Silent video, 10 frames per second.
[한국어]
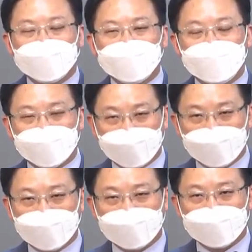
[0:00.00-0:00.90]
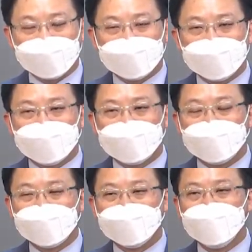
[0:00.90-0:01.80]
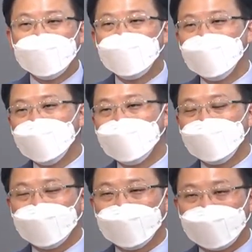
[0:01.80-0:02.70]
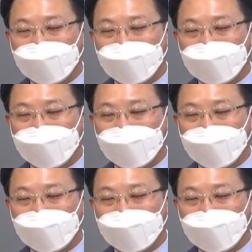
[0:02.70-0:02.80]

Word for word: 그 죄인들, 의로움에는